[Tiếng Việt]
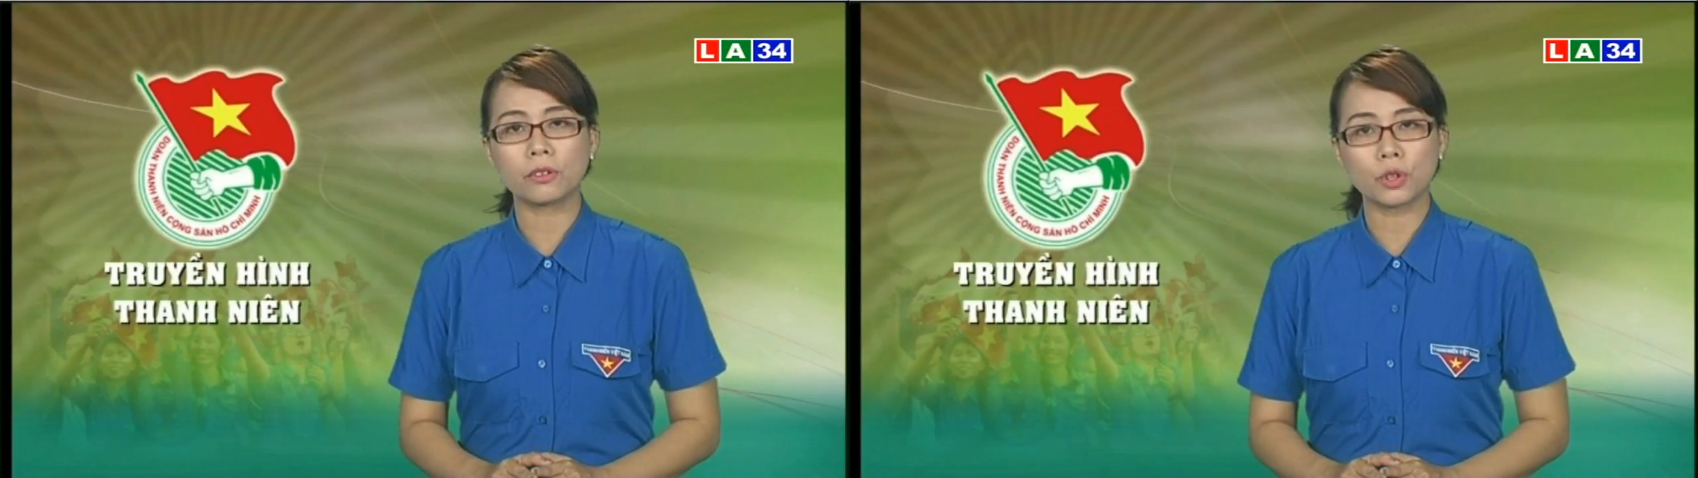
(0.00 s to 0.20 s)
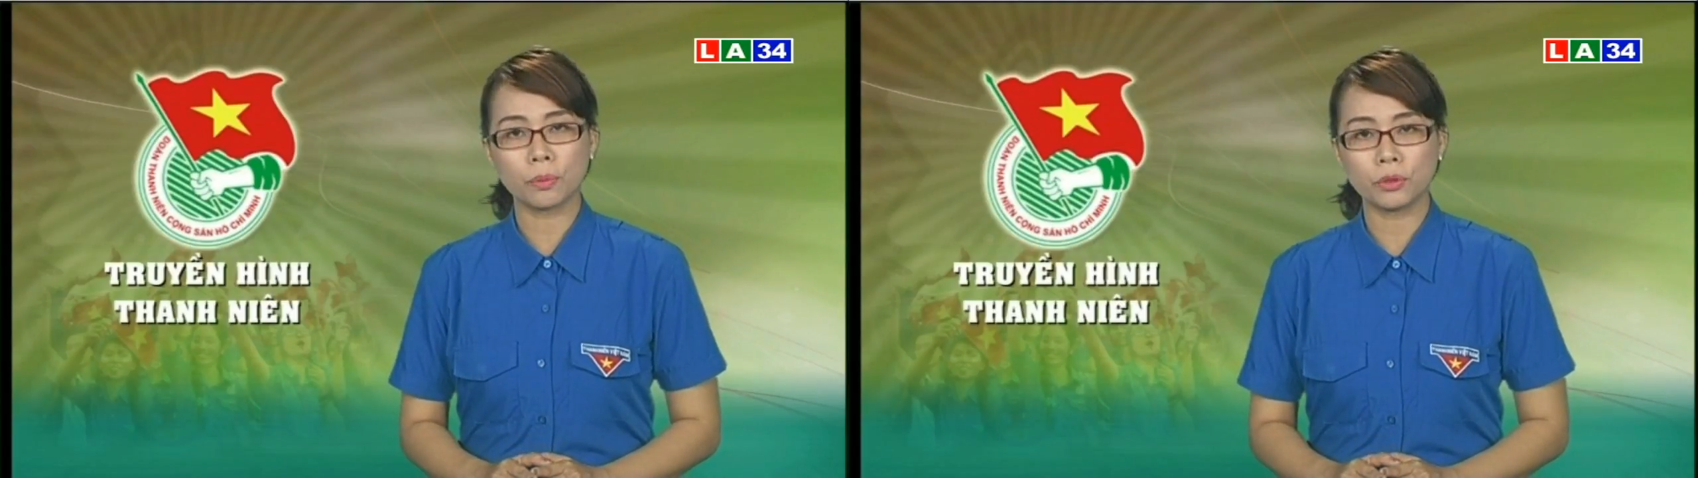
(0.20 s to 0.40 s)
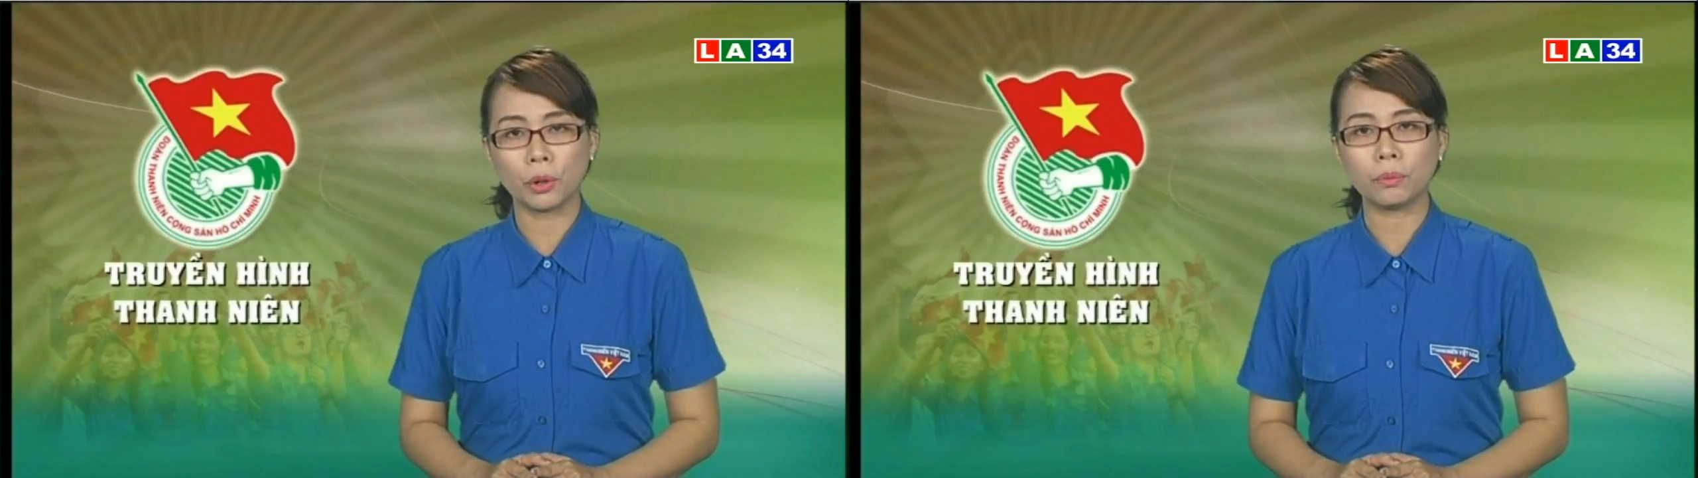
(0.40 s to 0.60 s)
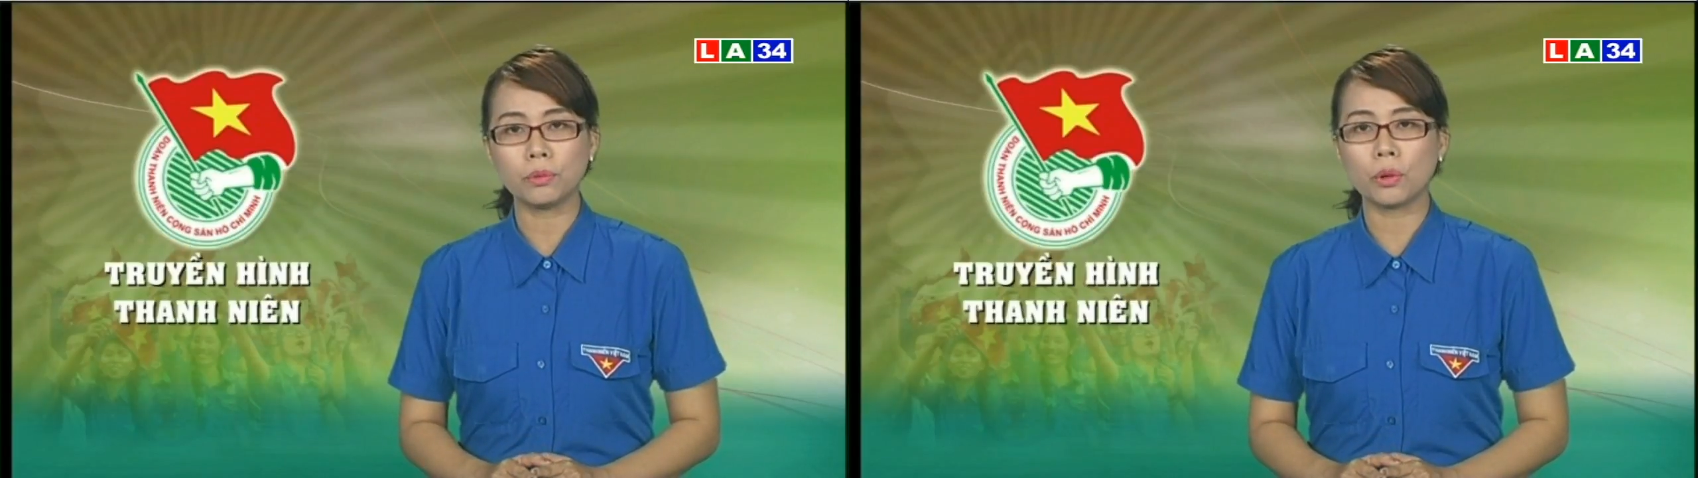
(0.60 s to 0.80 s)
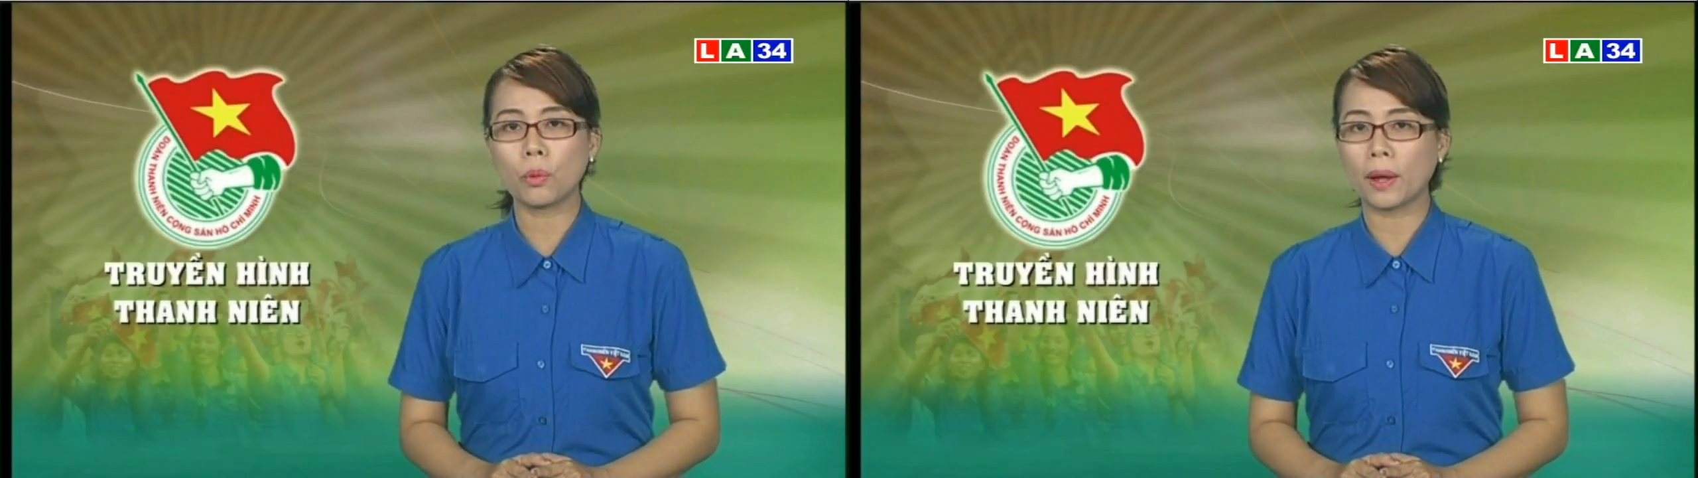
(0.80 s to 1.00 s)
trung dũng
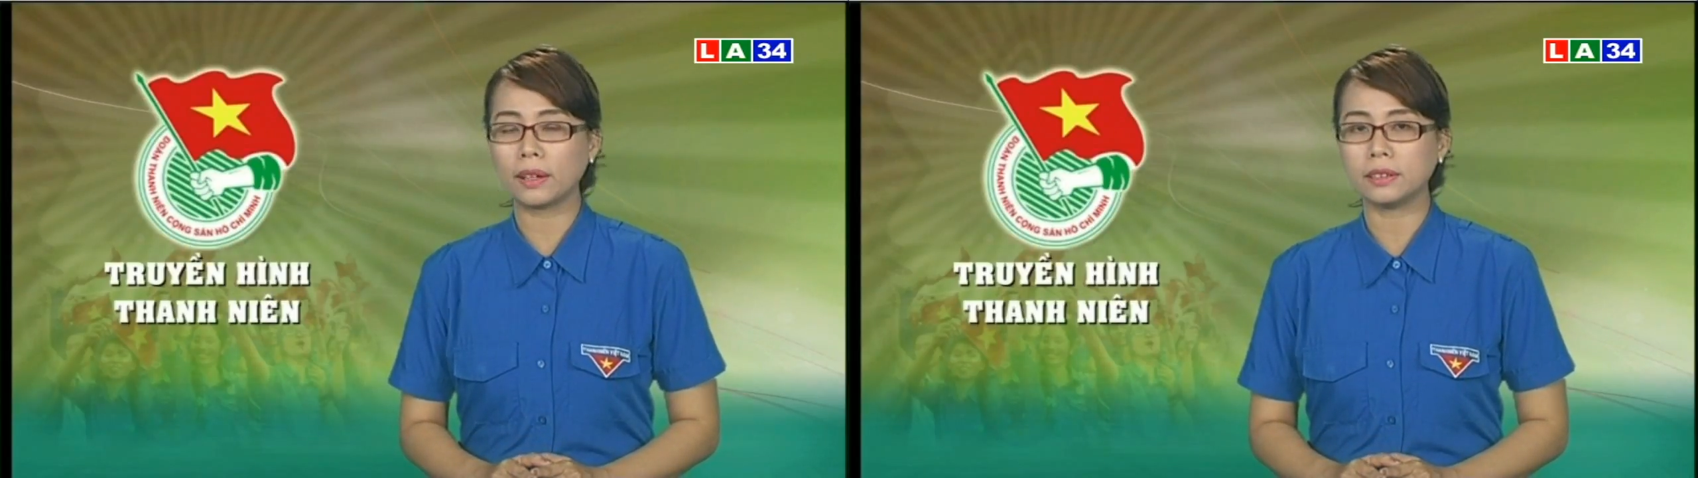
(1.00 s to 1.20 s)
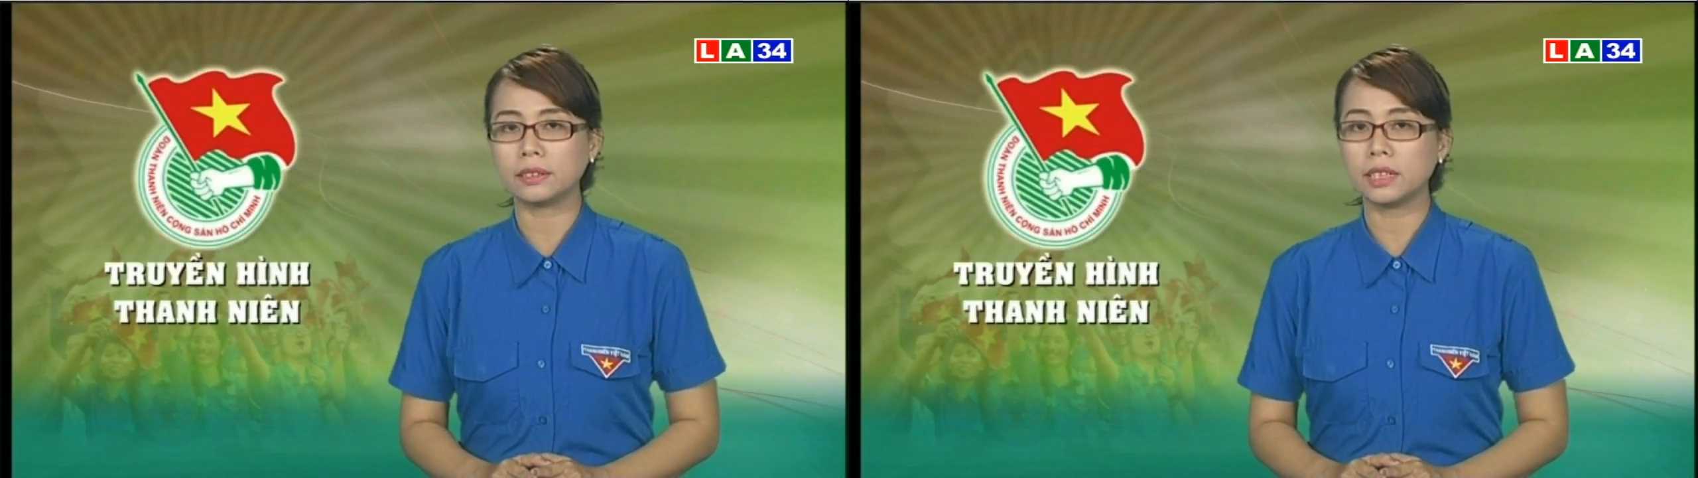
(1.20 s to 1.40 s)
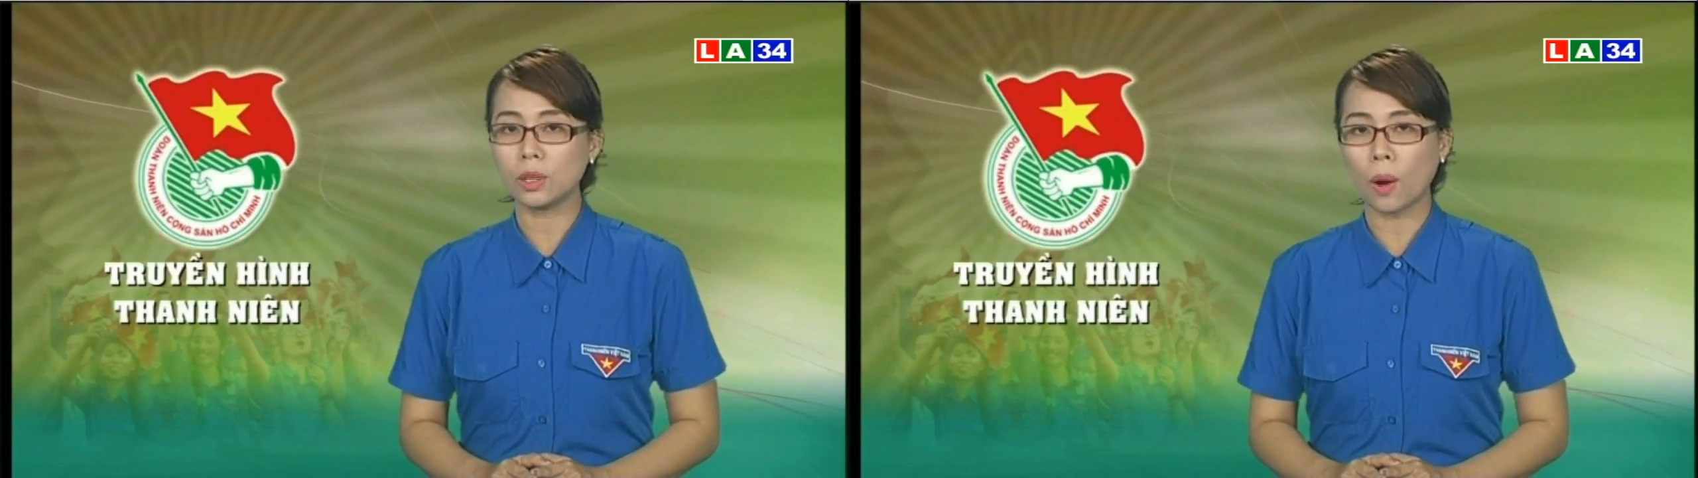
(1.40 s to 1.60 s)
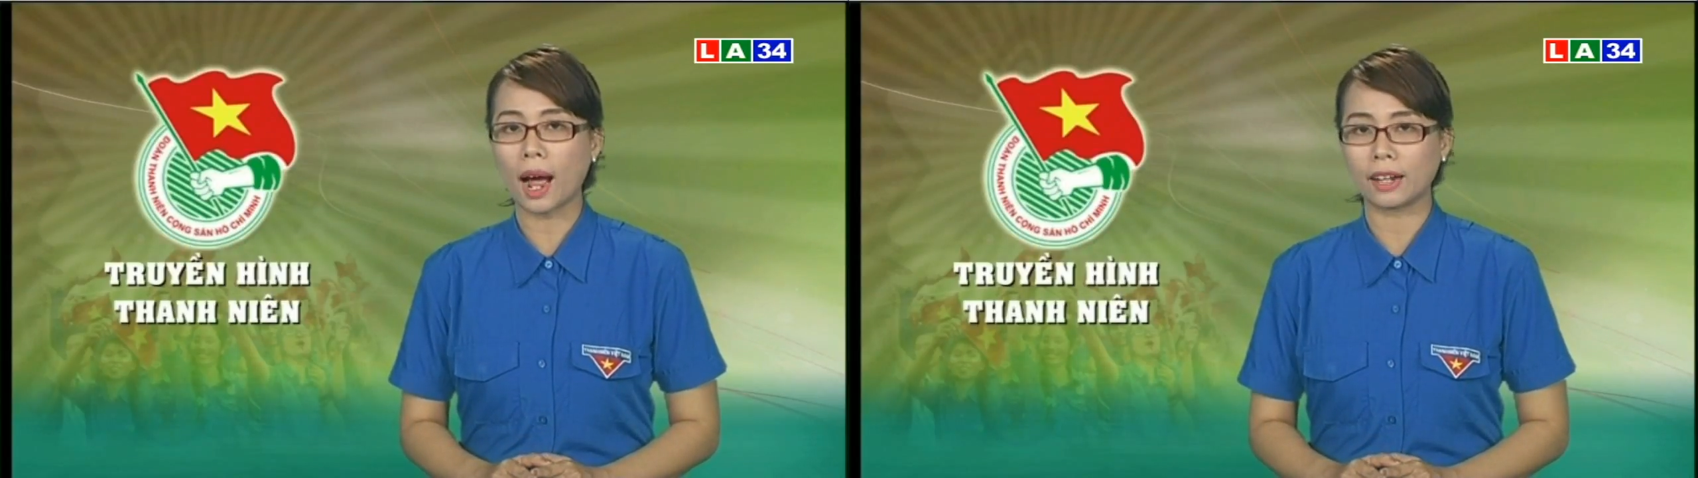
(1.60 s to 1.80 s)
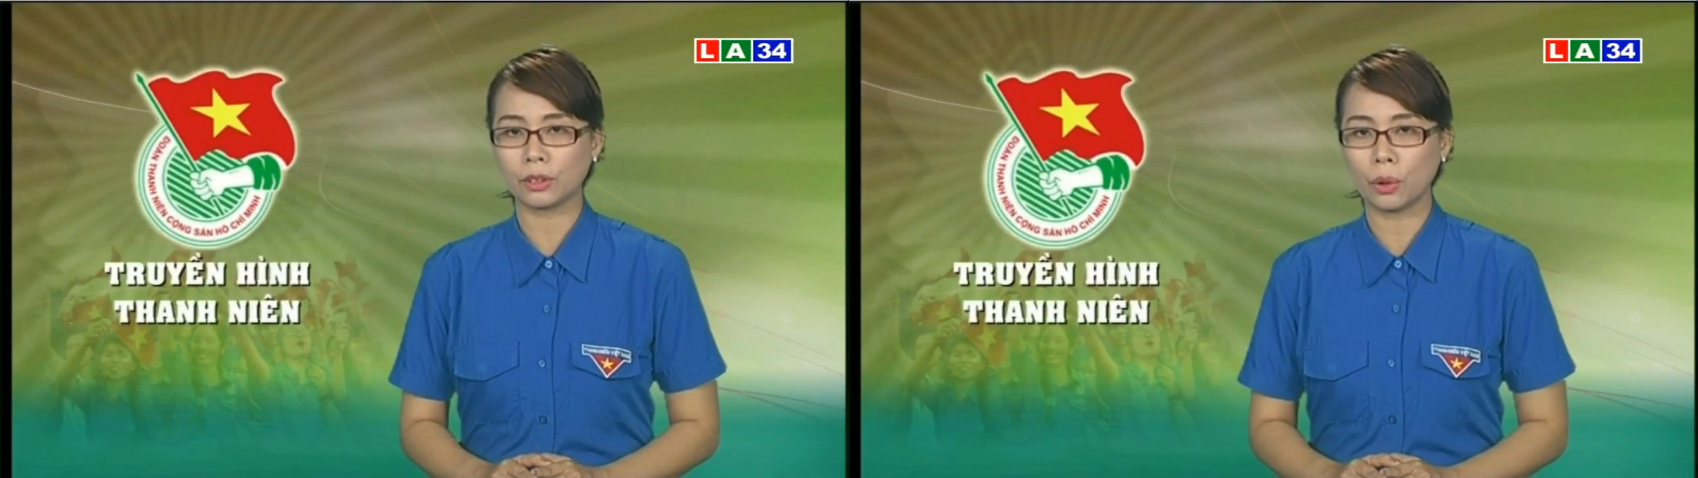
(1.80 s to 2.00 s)
của quê hương Đức Hòa
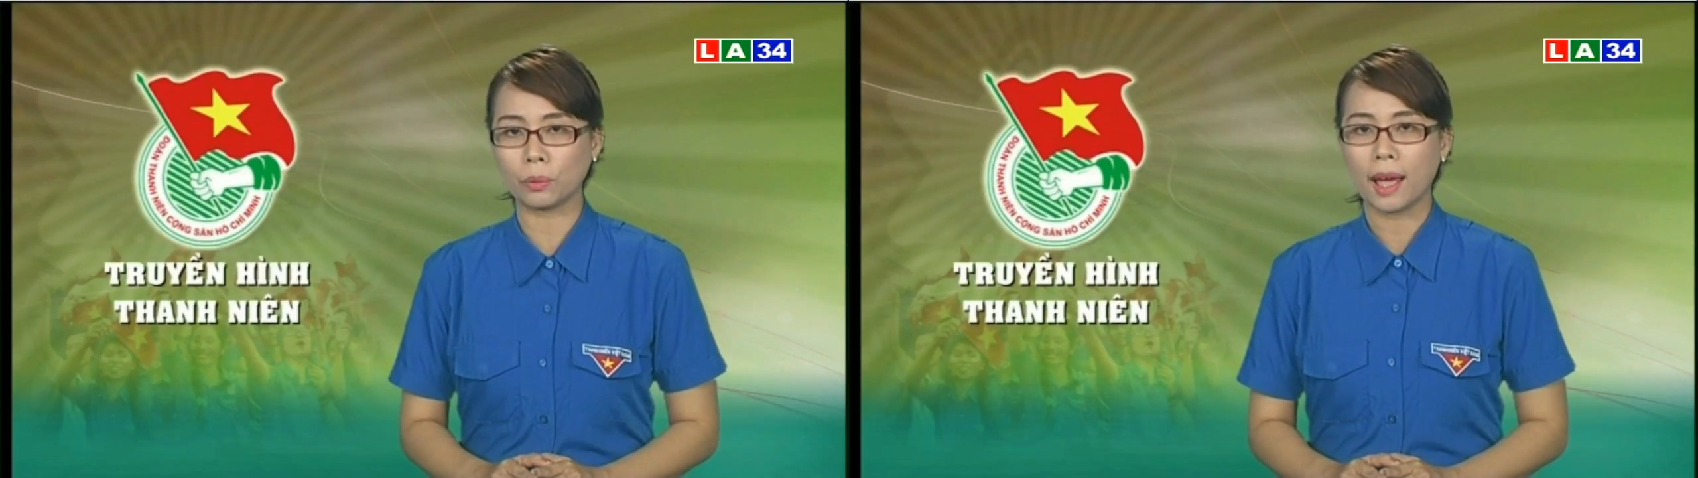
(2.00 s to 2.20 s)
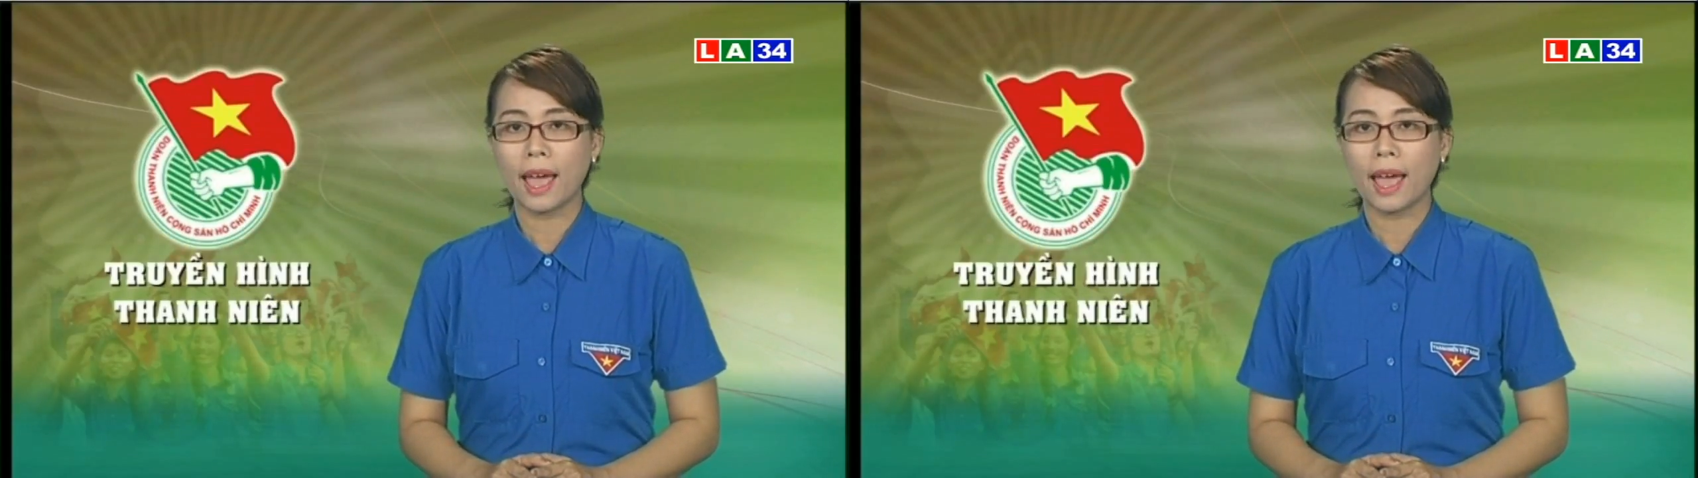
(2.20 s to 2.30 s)
anh hùng,